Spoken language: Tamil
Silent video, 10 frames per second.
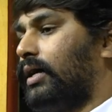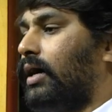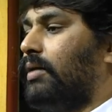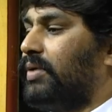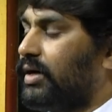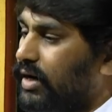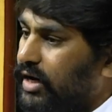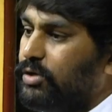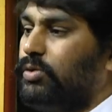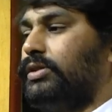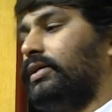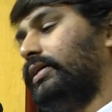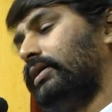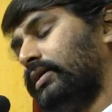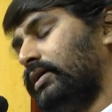ராமன் அயோத்தி
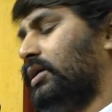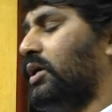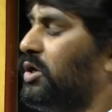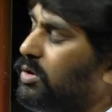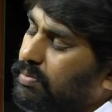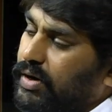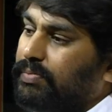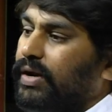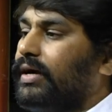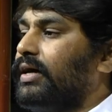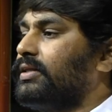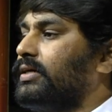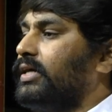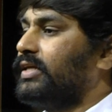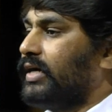இன்னும் பற்பல
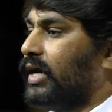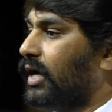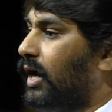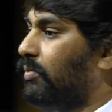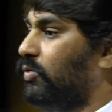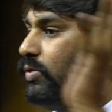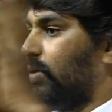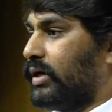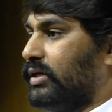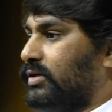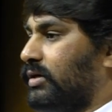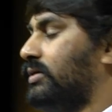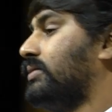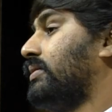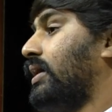கருத்துகள் இதையெல்லாம் உள்வாங்கி
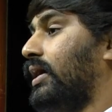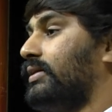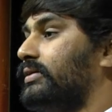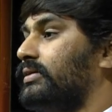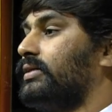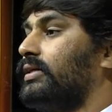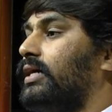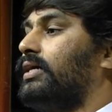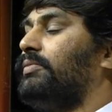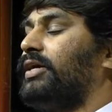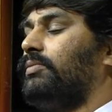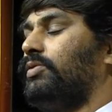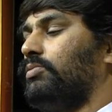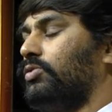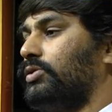அது
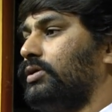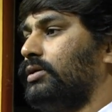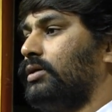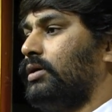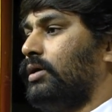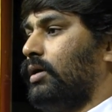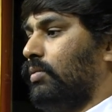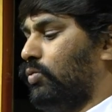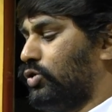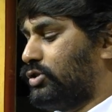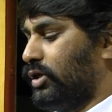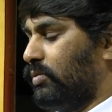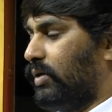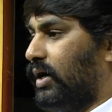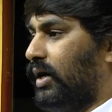கட்டமைக்கப்படும் போது
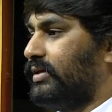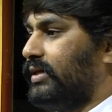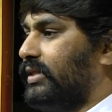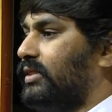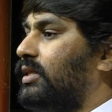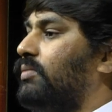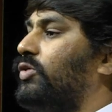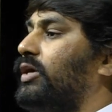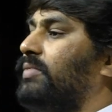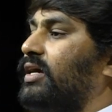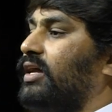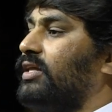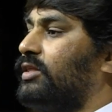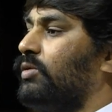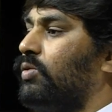முற்றிலுமாக அது எந்த மொழி
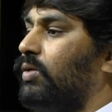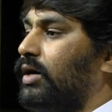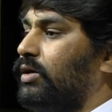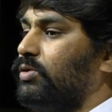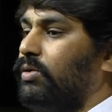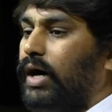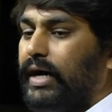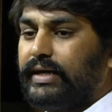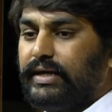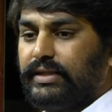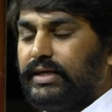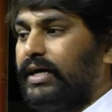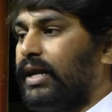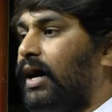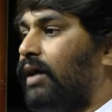மண்டலத்தில் உருவாகிறதோ அங்கிருந்து
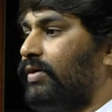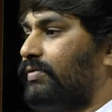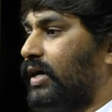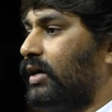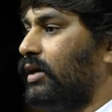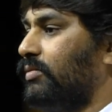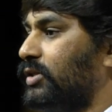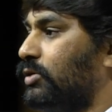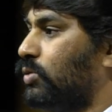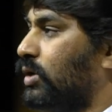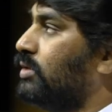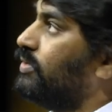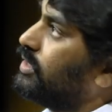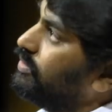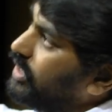எல்லா விவரங்களையும் அது திறந்து
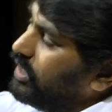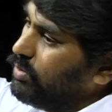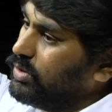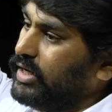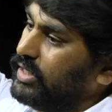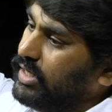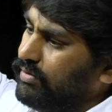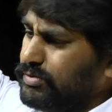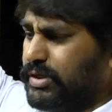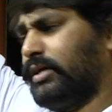விட்டு வேறு ஒன்றை அது கவனம்